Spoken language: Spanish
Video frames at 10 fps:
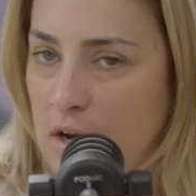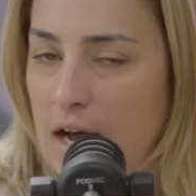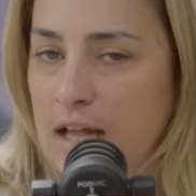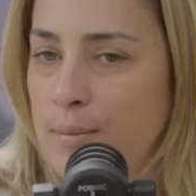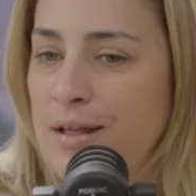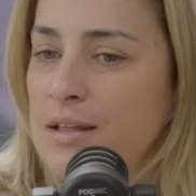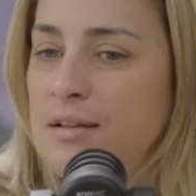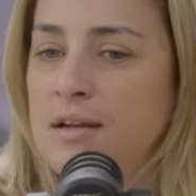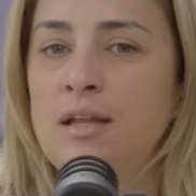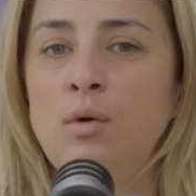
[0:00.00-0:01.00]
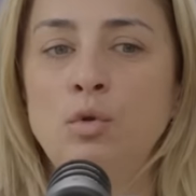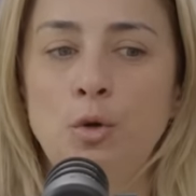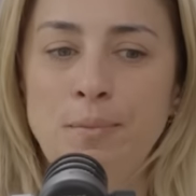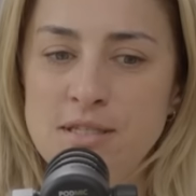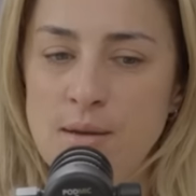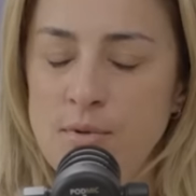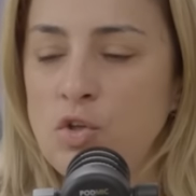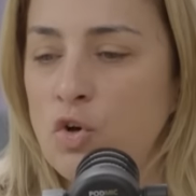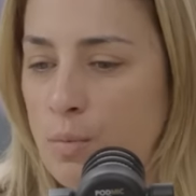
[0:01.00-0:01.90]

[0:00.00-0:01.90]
Además de detectar nuestros pensamientos,